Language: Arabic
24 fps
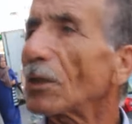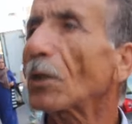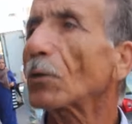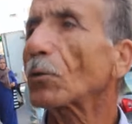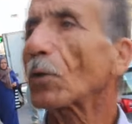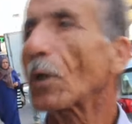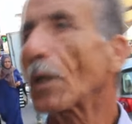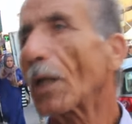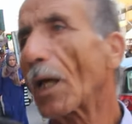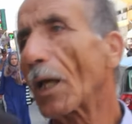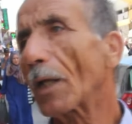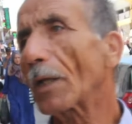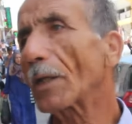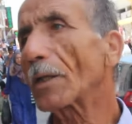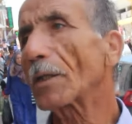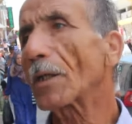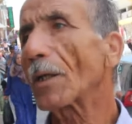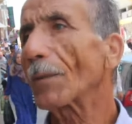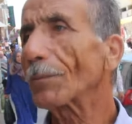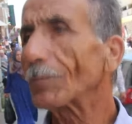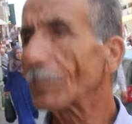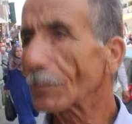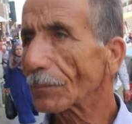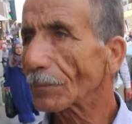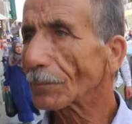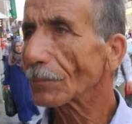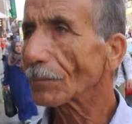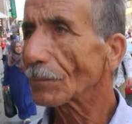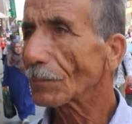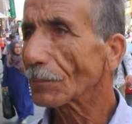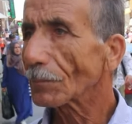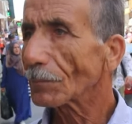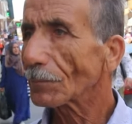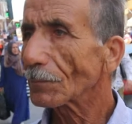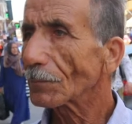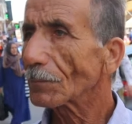اجي إيه طلع عليه ما تسميش
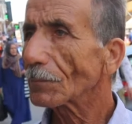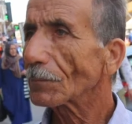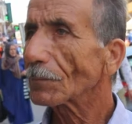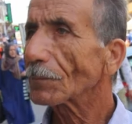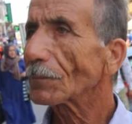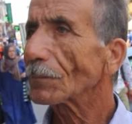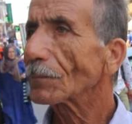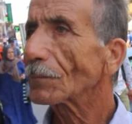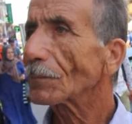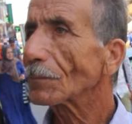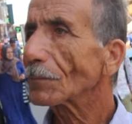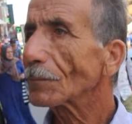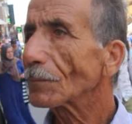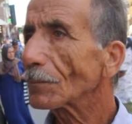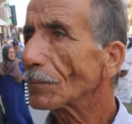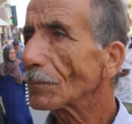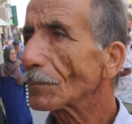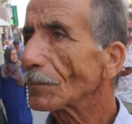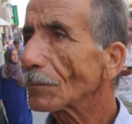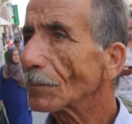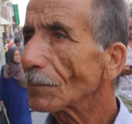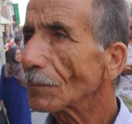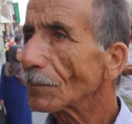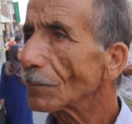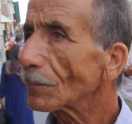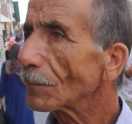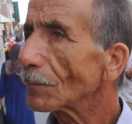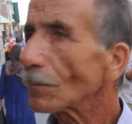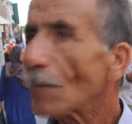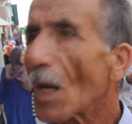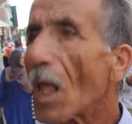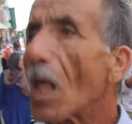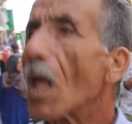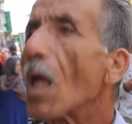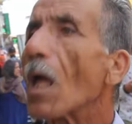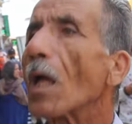خاطر اكيد ما نتصورش يحب
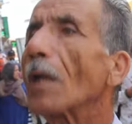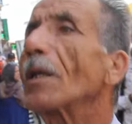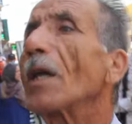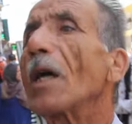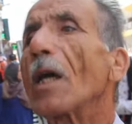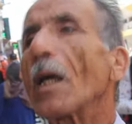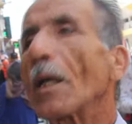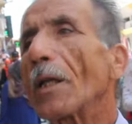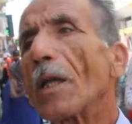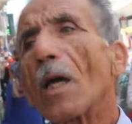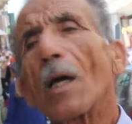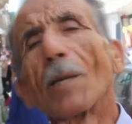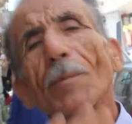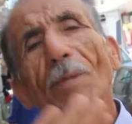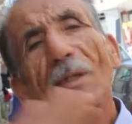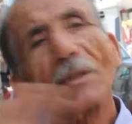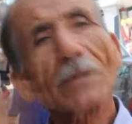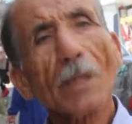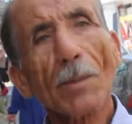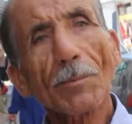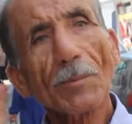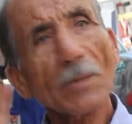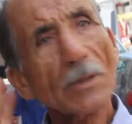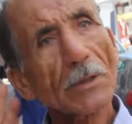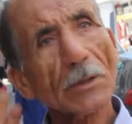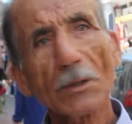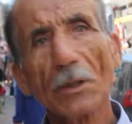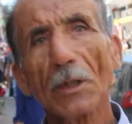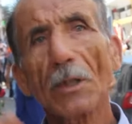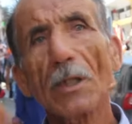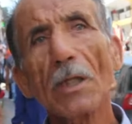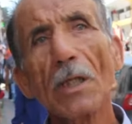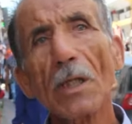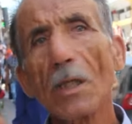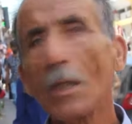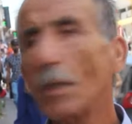شو يتسمى لا لا ما تسميش
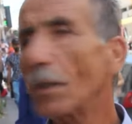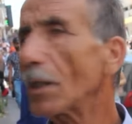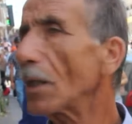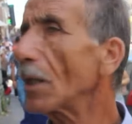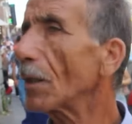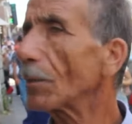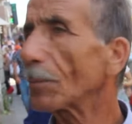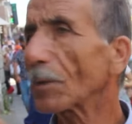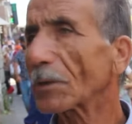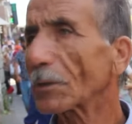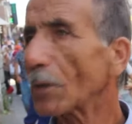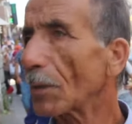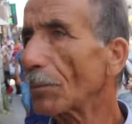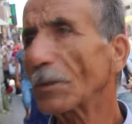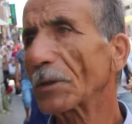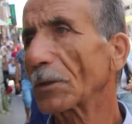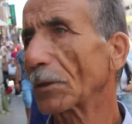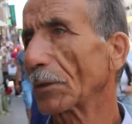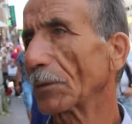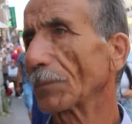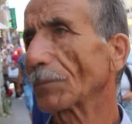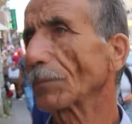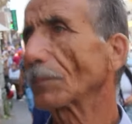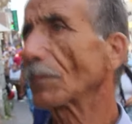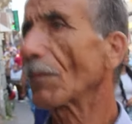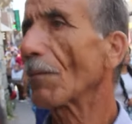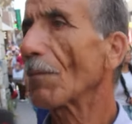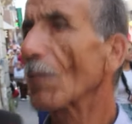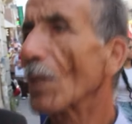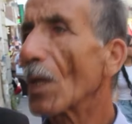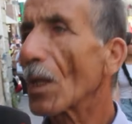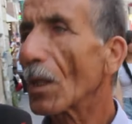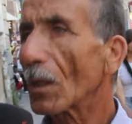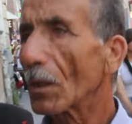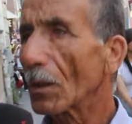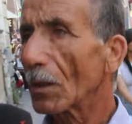صحي في سبيطار شنو
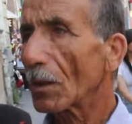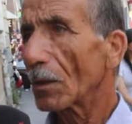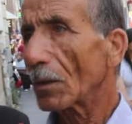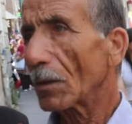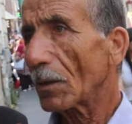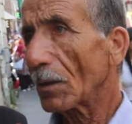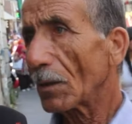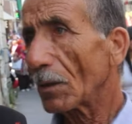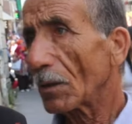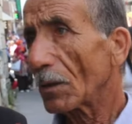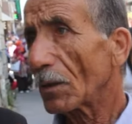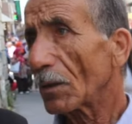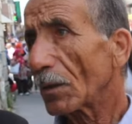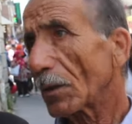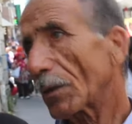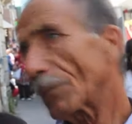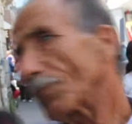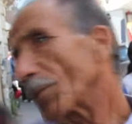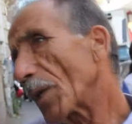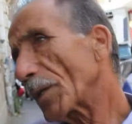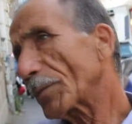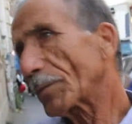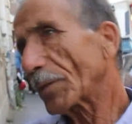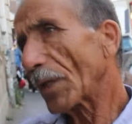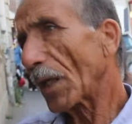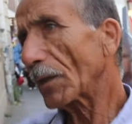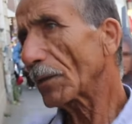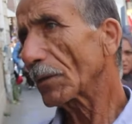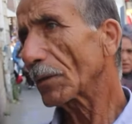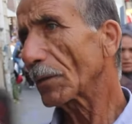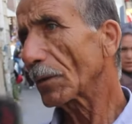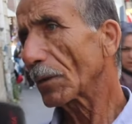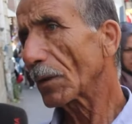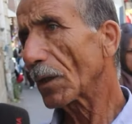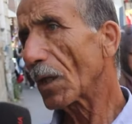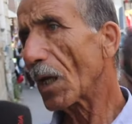بيبي
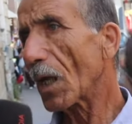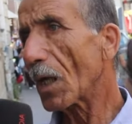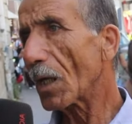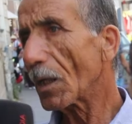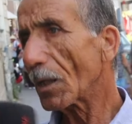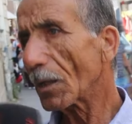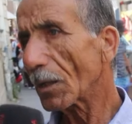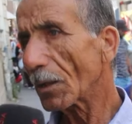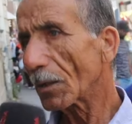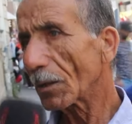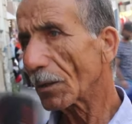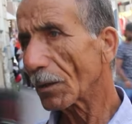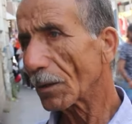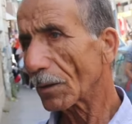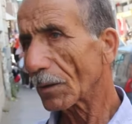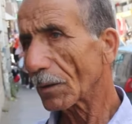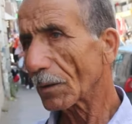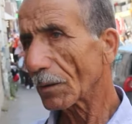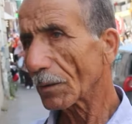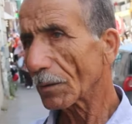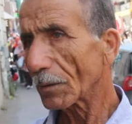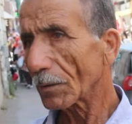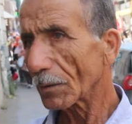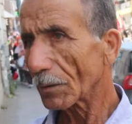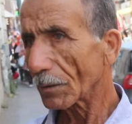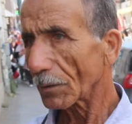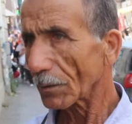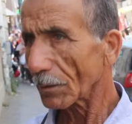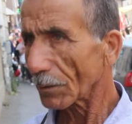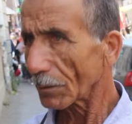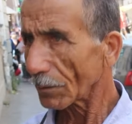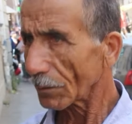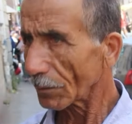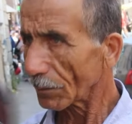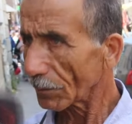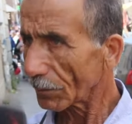ها الطبيب في
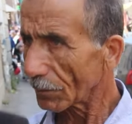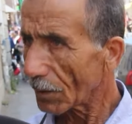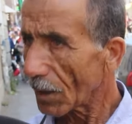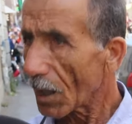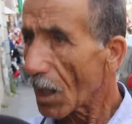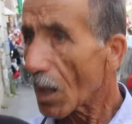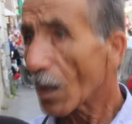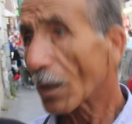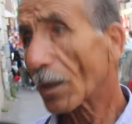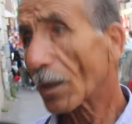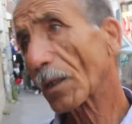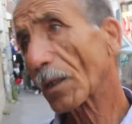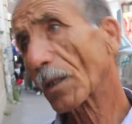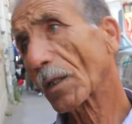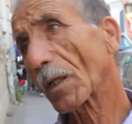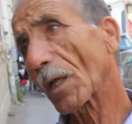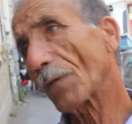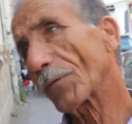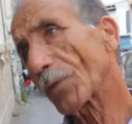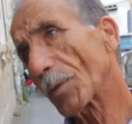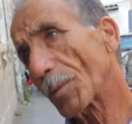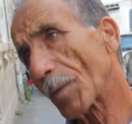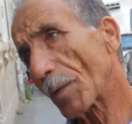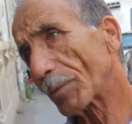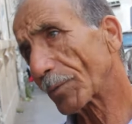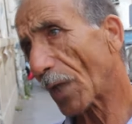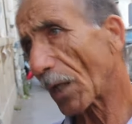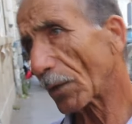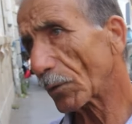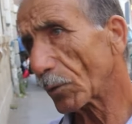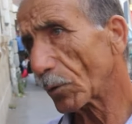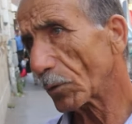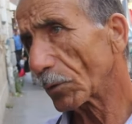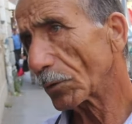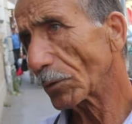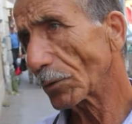سبيطار شنو كان في باب
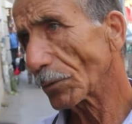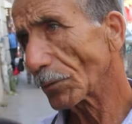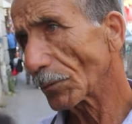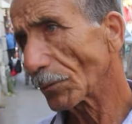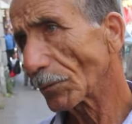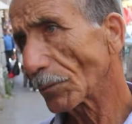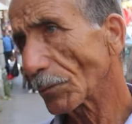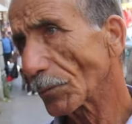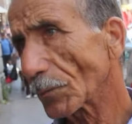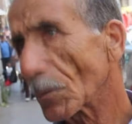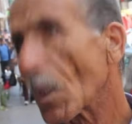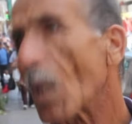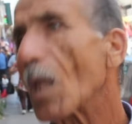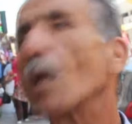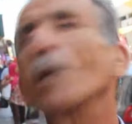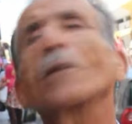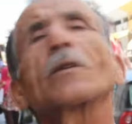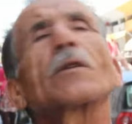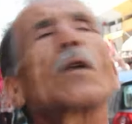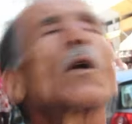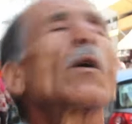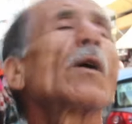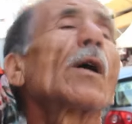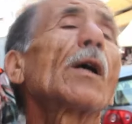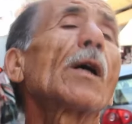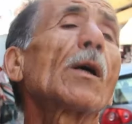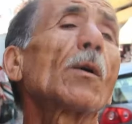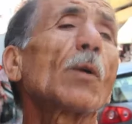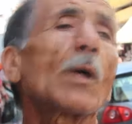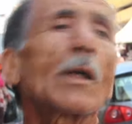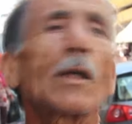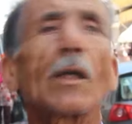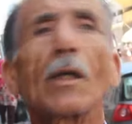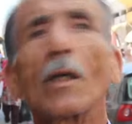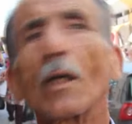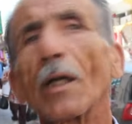سعدون تو في؟ تو
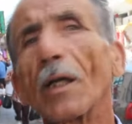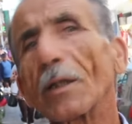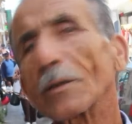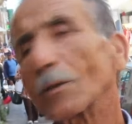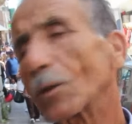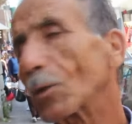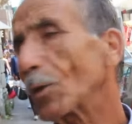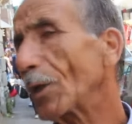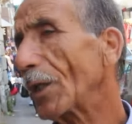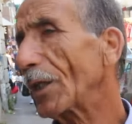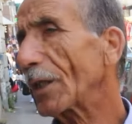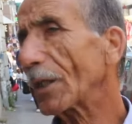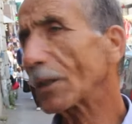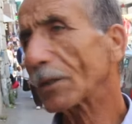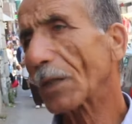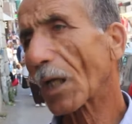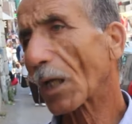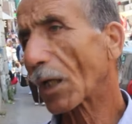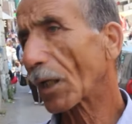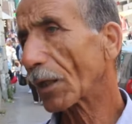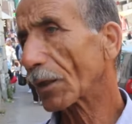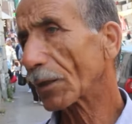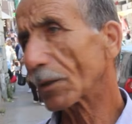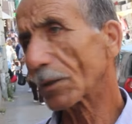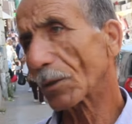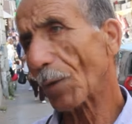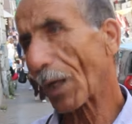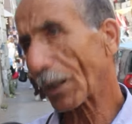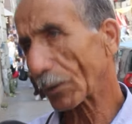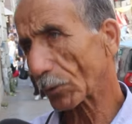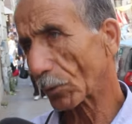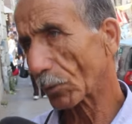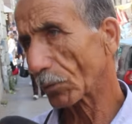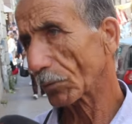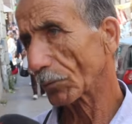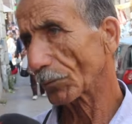ولا عنده عياده خارجي
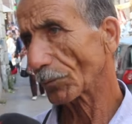وحده